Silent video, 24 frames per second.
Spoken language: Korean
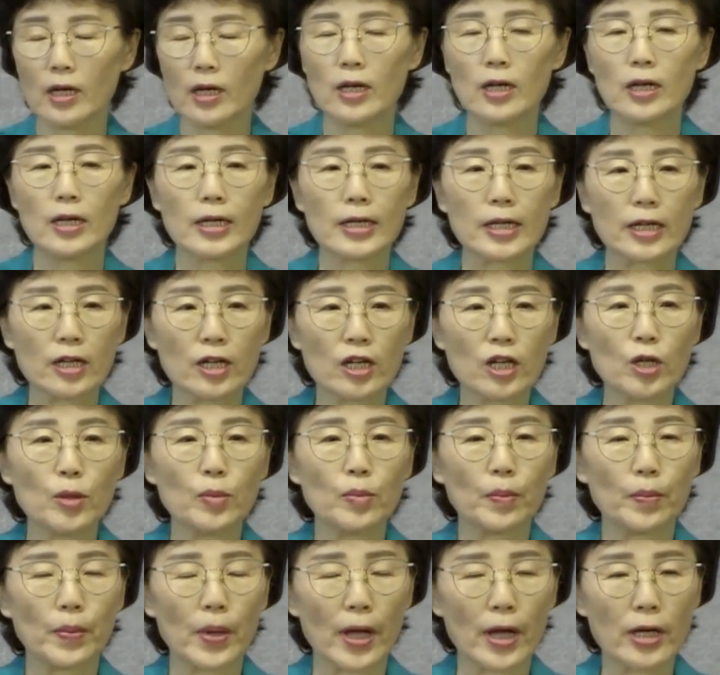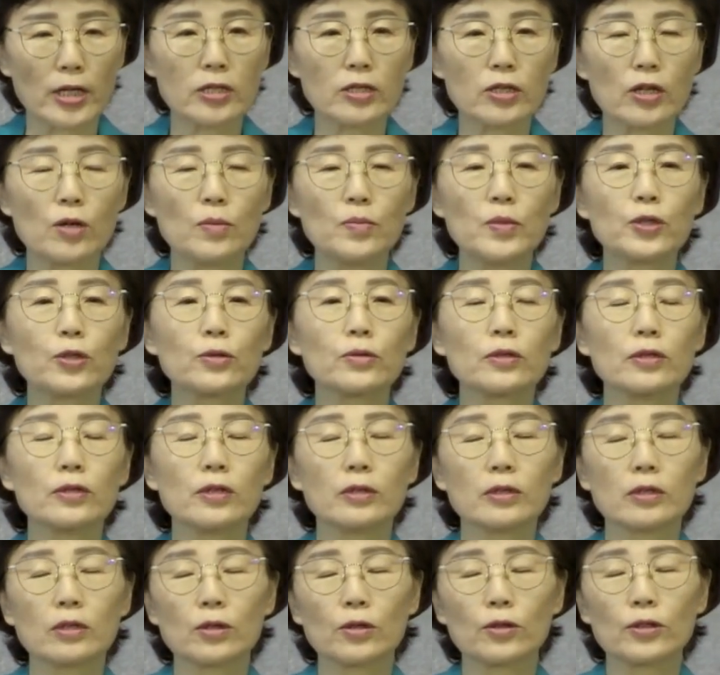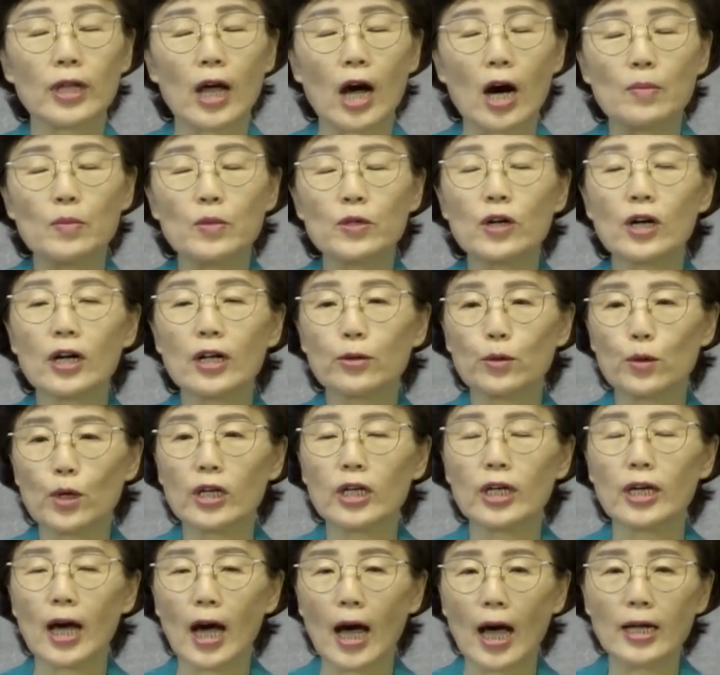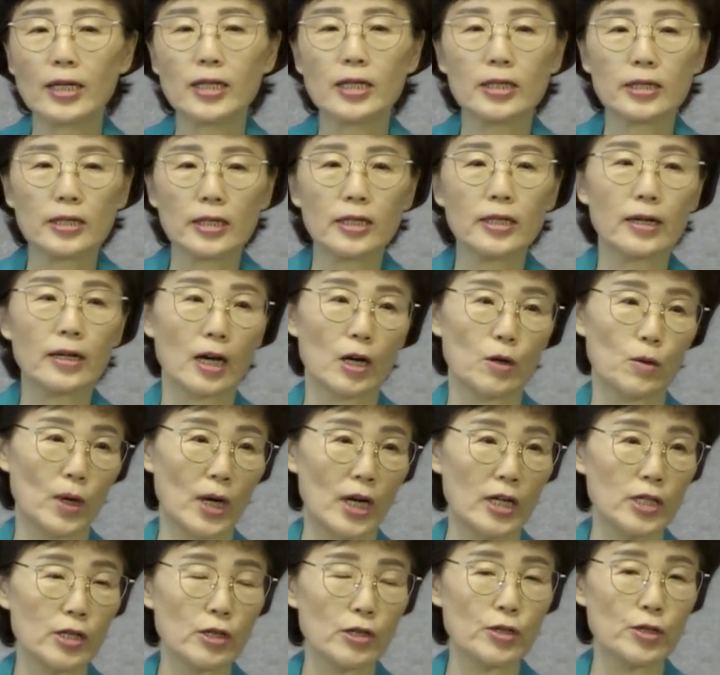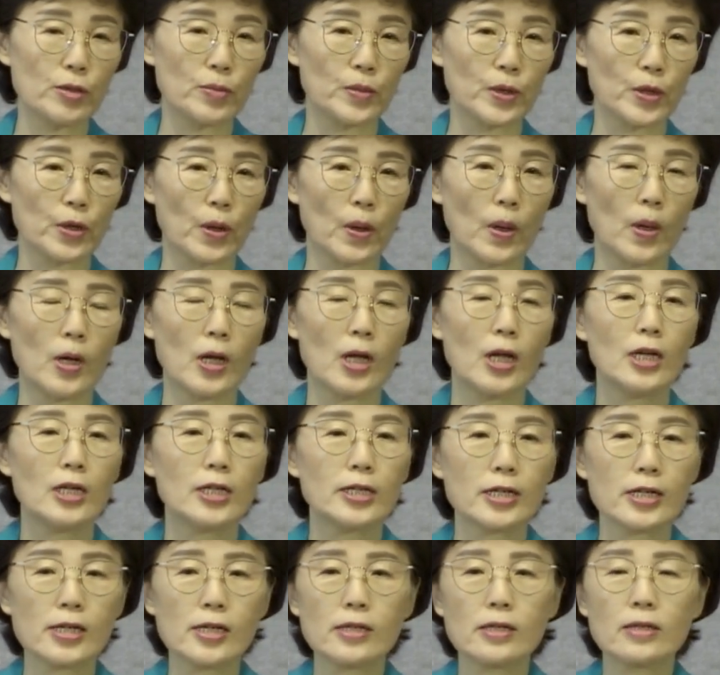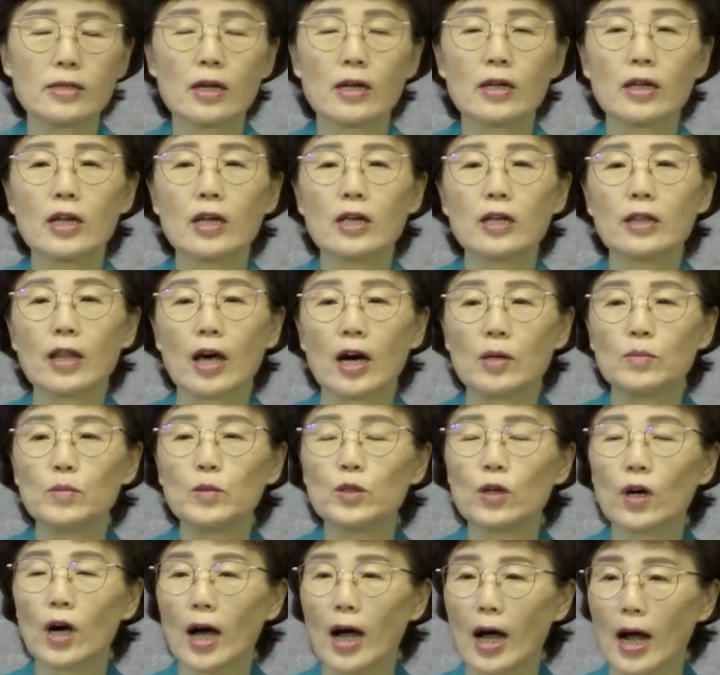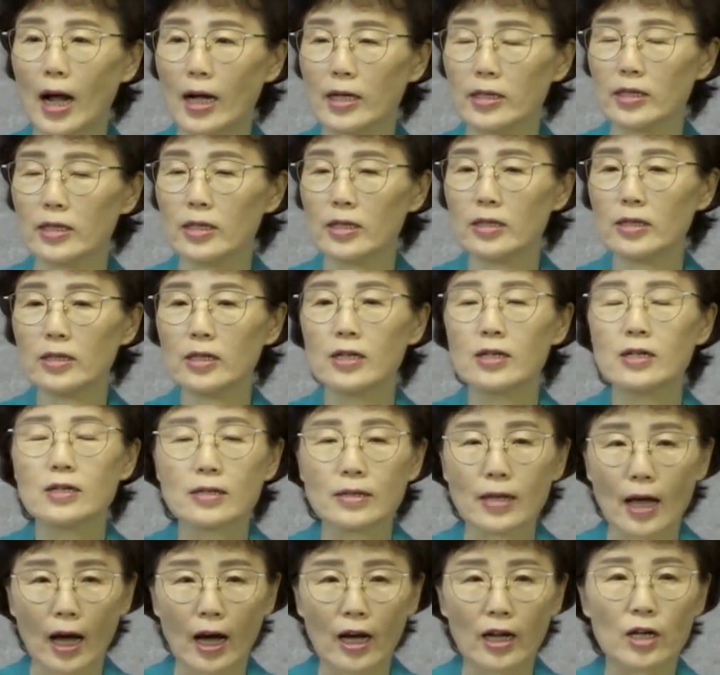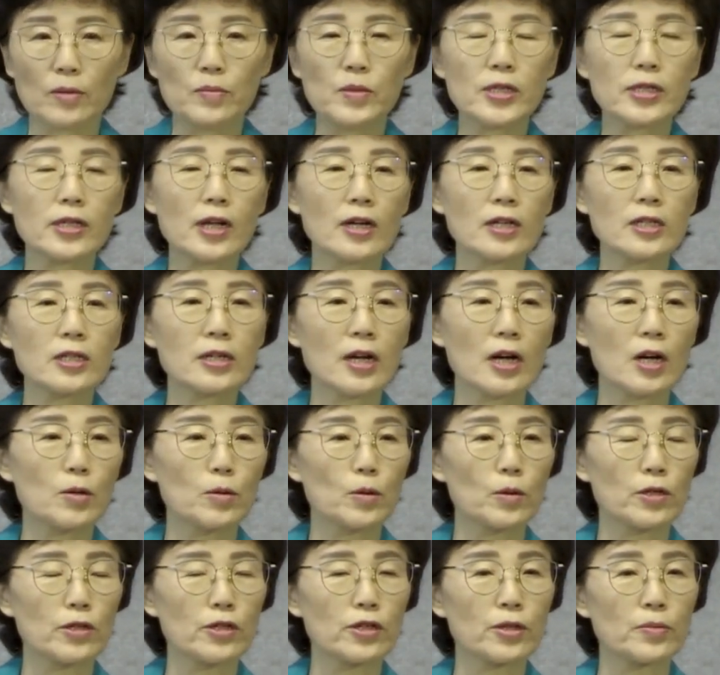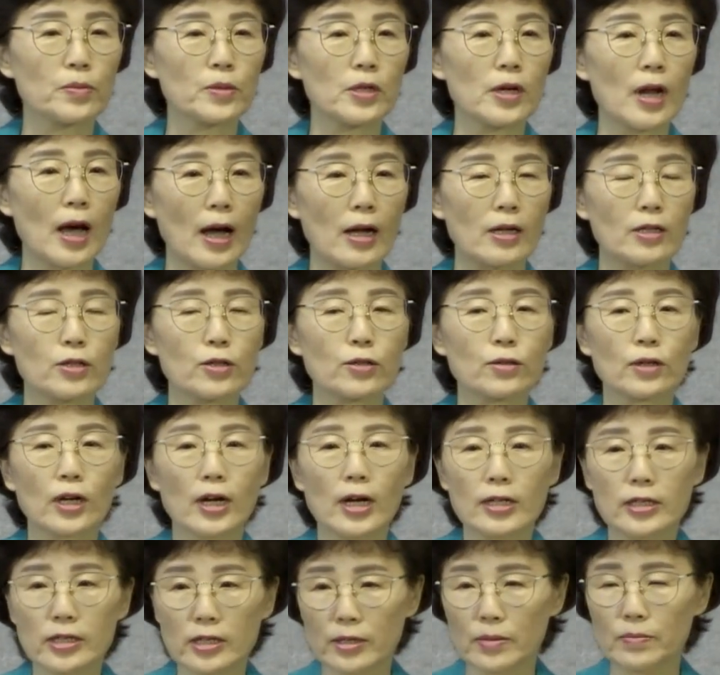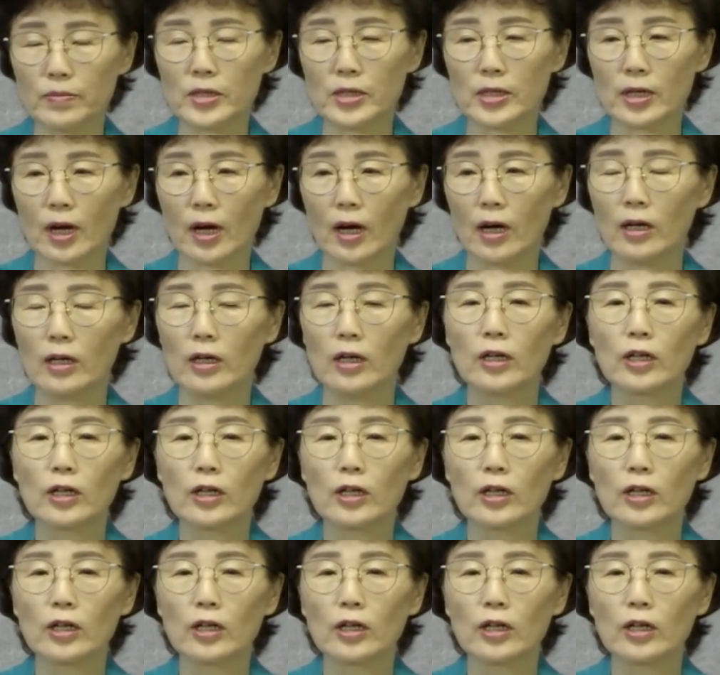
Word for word: 이 백성을 로 나무가 되게 하리니라고 하셨으므로 실상의 나무가 아닌 사람을 상징하고 있음을 알 수가 있습니다.